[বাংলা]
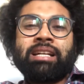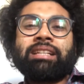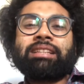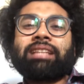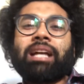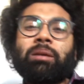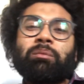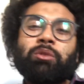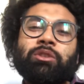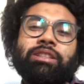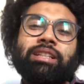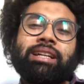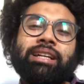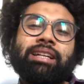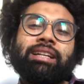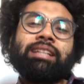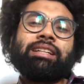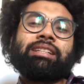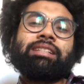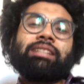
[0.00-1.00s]
তার মধ্যে
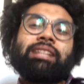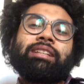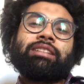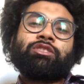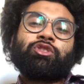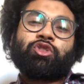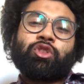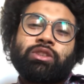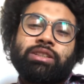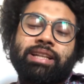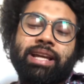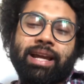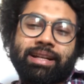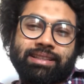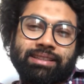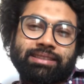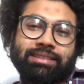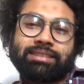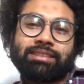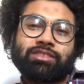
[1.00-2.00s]
যদি একটা
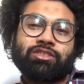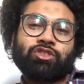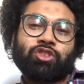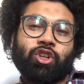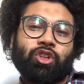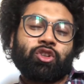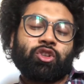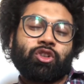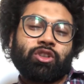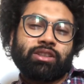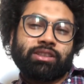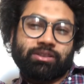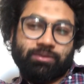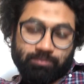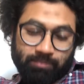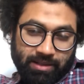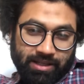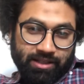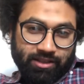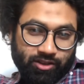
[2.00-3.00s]
দেশের জনগণের
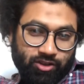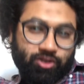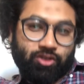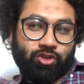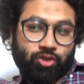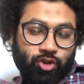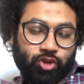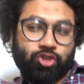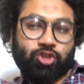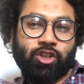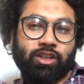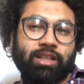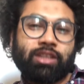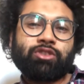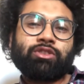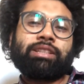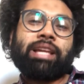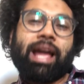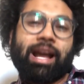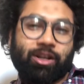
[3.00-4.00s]
মানে লোকসংখ্যা
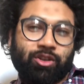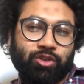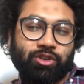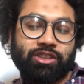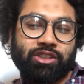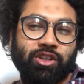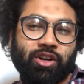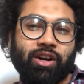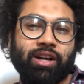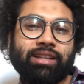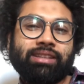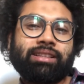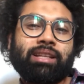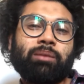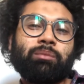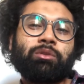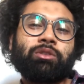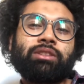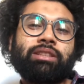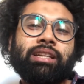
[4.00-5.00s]
যদি এক কোটি হয় তার
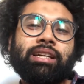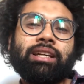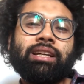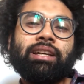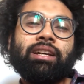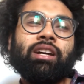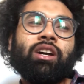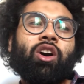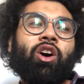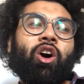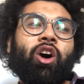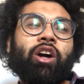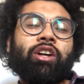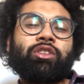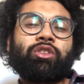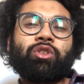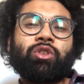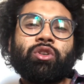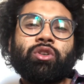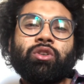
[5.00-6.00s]
মধ্যে
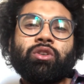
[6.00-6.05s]
হয়তো